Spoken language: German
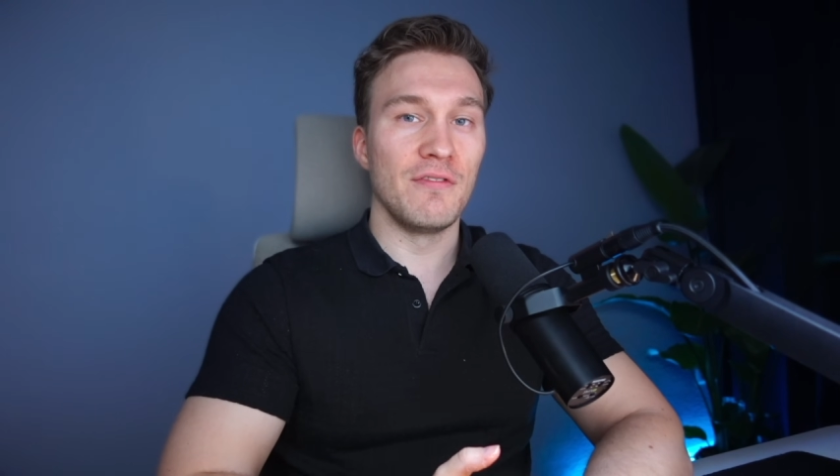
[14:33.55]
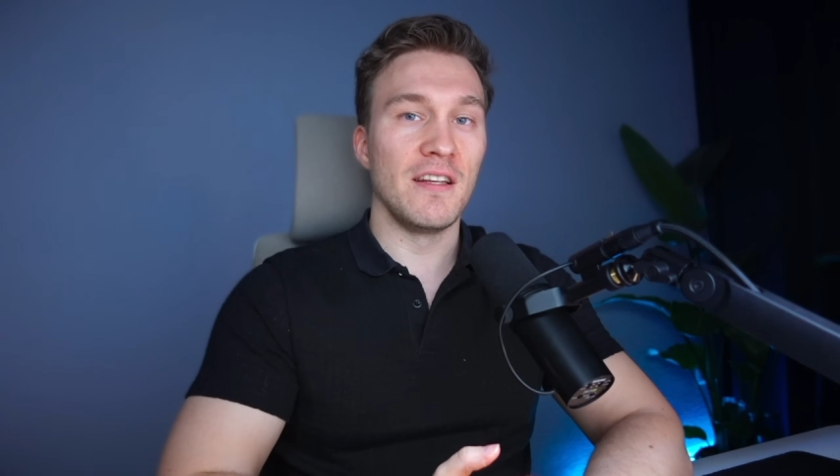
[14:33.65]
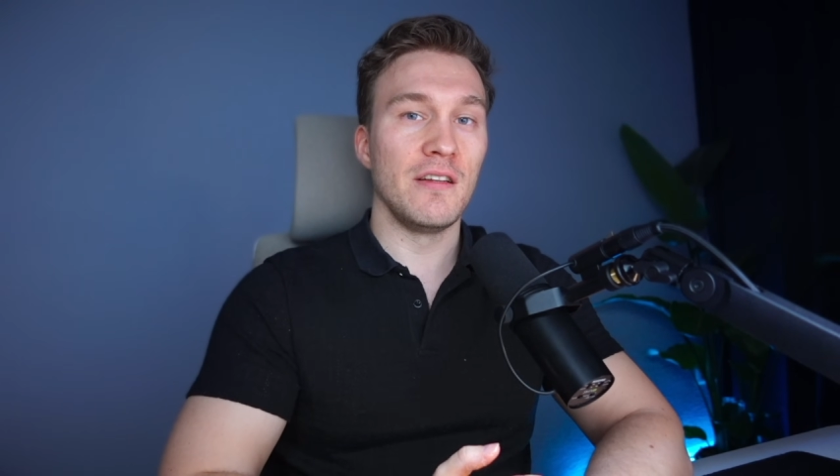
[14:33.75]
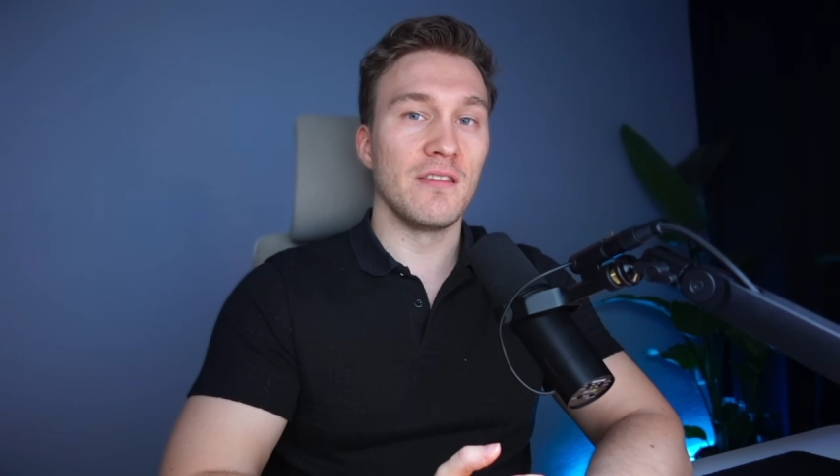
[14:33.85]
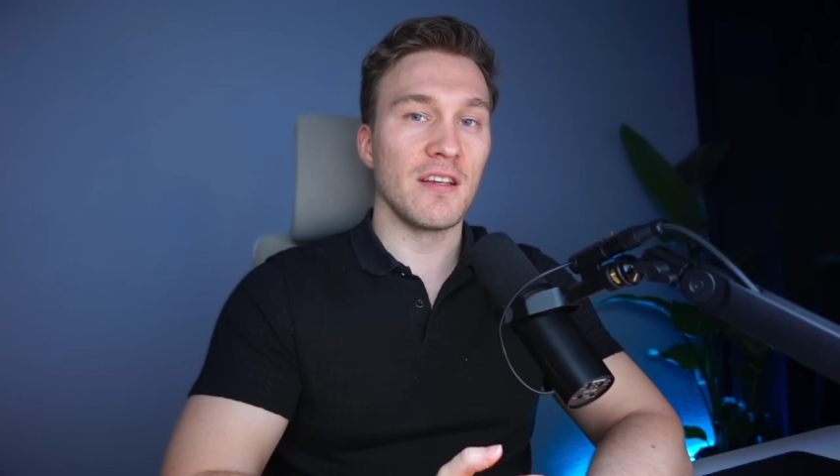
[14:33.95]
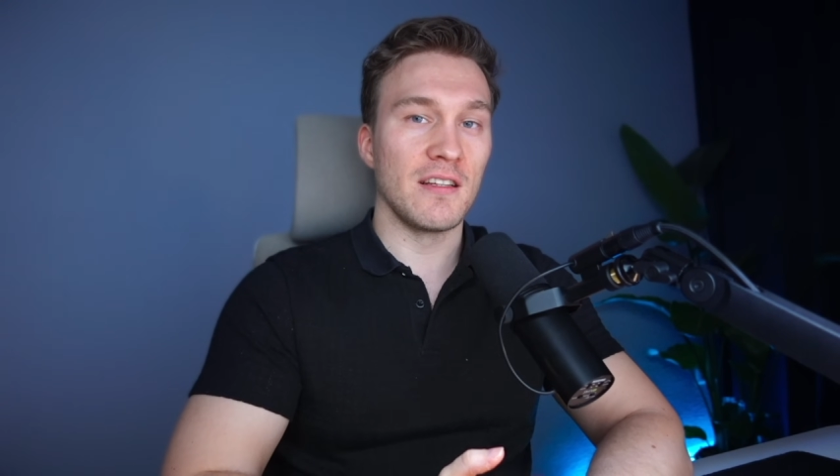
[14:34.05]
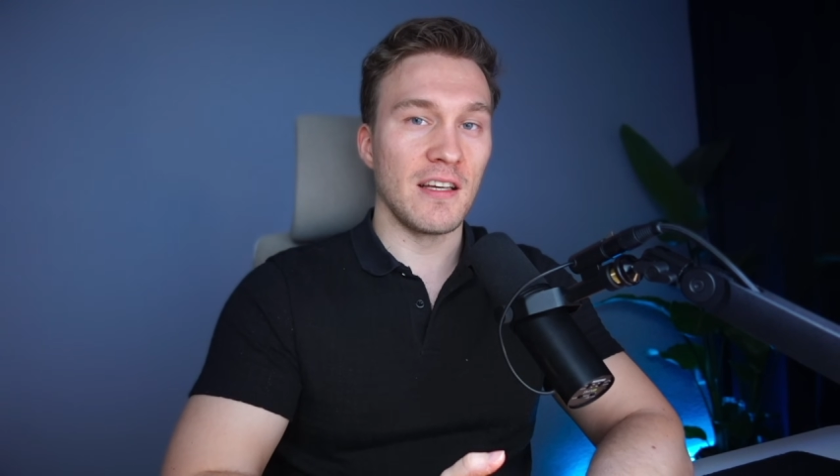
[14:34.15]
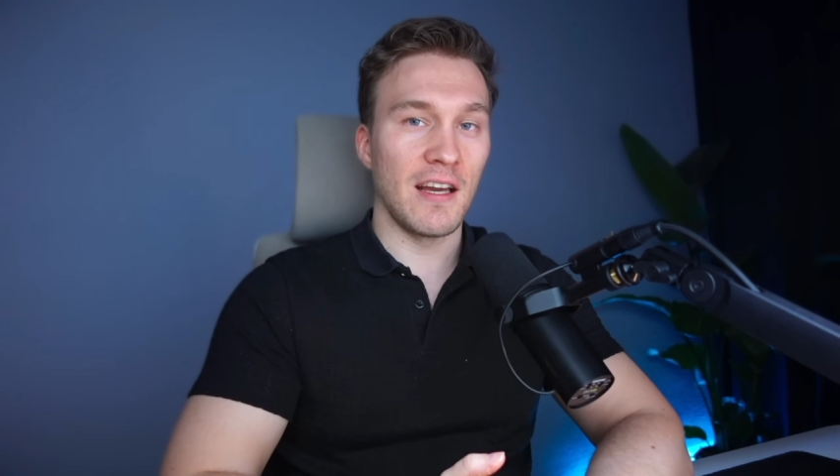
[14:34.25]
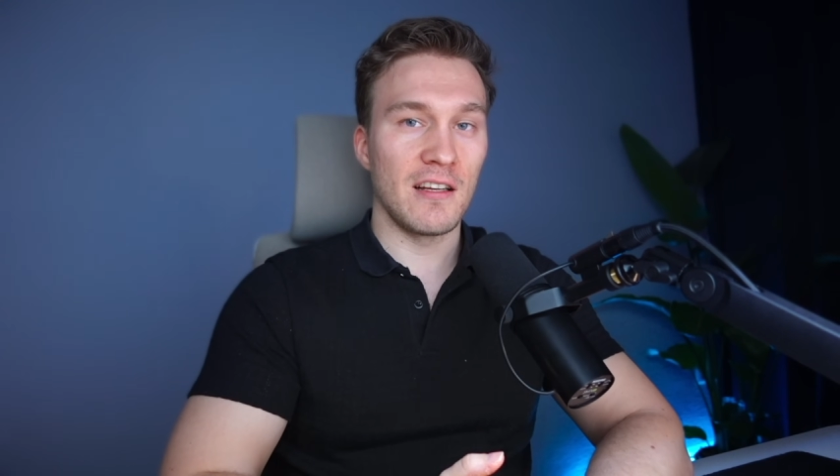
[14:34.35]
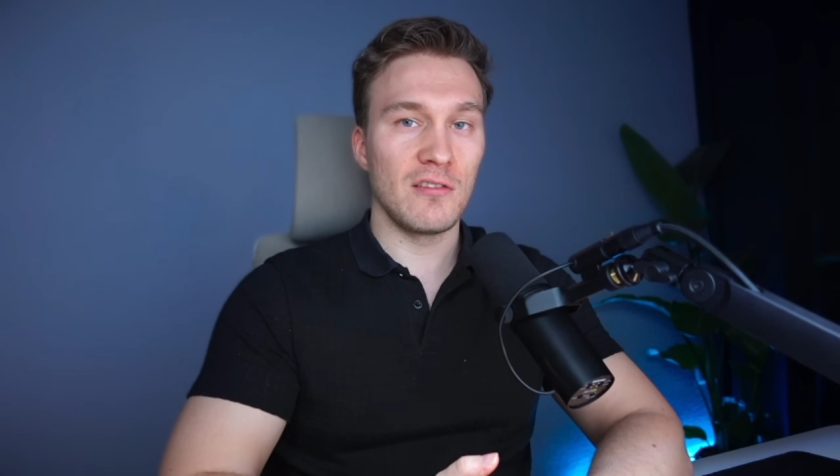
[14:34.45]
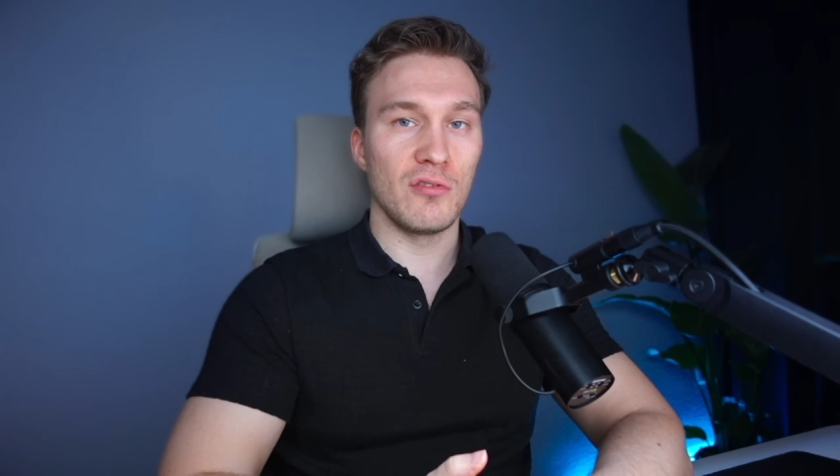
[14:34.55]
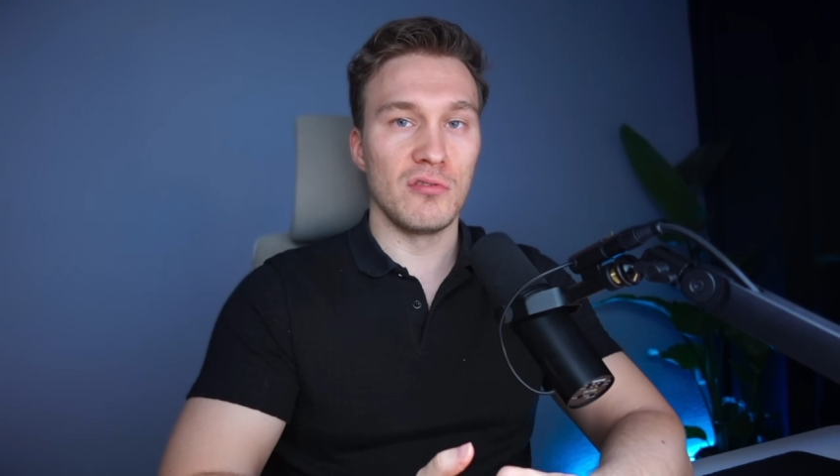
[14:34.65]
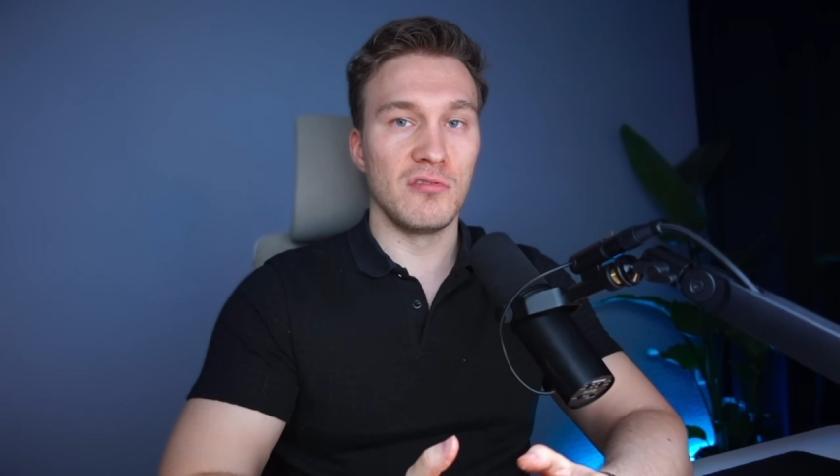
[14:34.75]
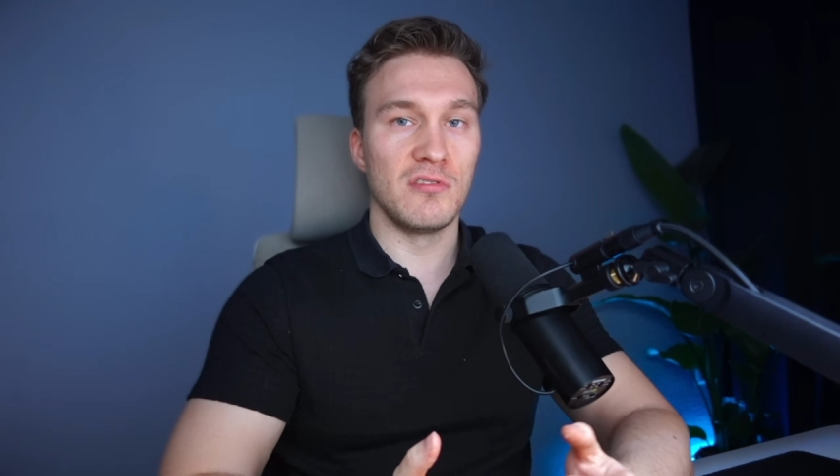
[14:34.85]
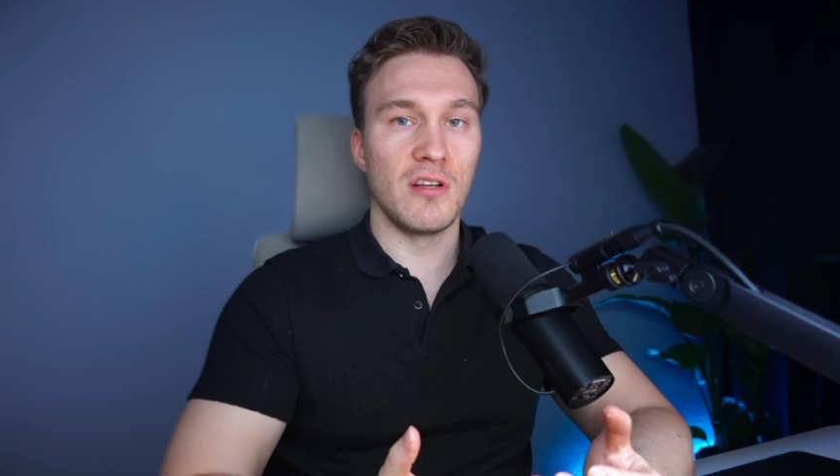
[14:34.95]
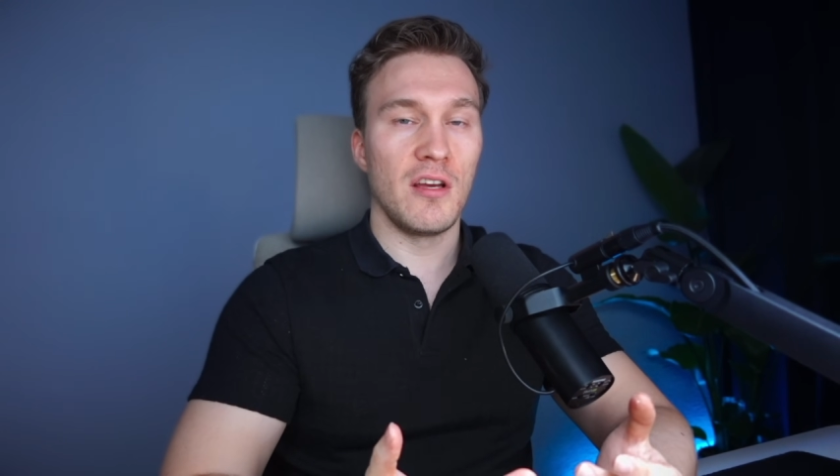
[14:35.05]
wenn die Zeit drängt und